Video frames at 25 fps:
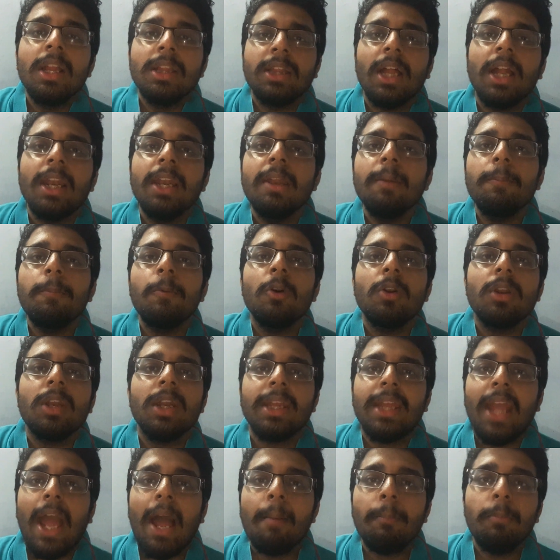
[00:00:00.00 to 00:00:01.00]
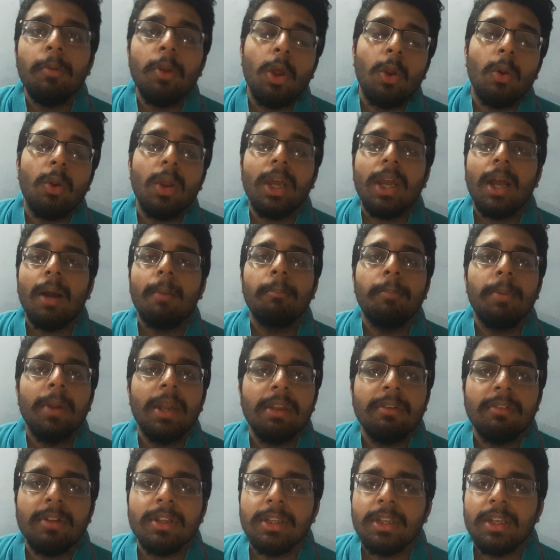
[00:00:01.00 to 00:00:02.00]
தள்ளி போடுற கேப்பில் கூட
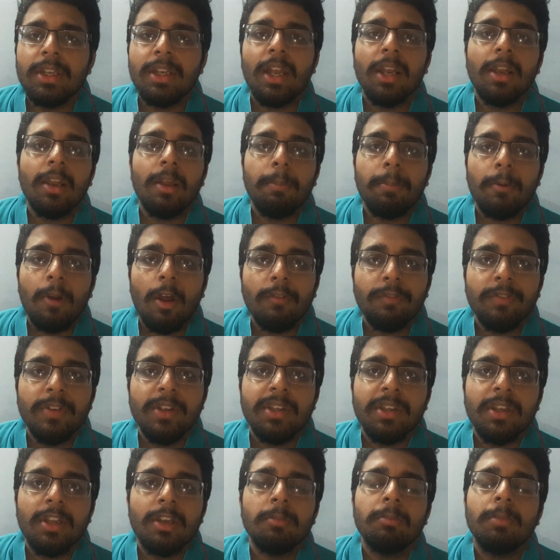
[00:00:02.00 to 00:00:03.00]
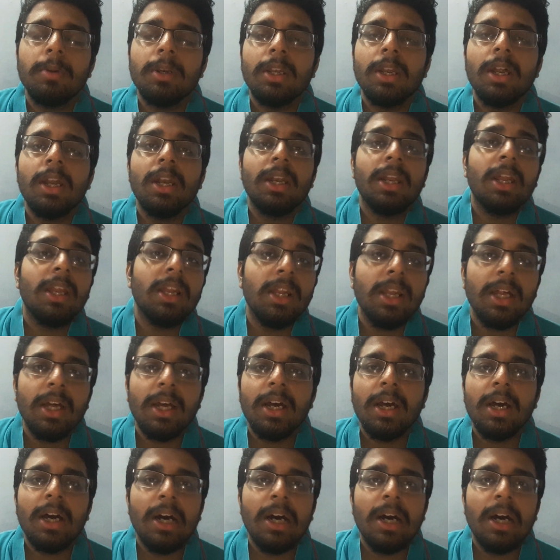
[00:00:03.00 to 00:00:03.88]
கம்பெனி வந்து நல்ல ப்ராஃபிட்ஸ் பண்ணலாம் நல்லா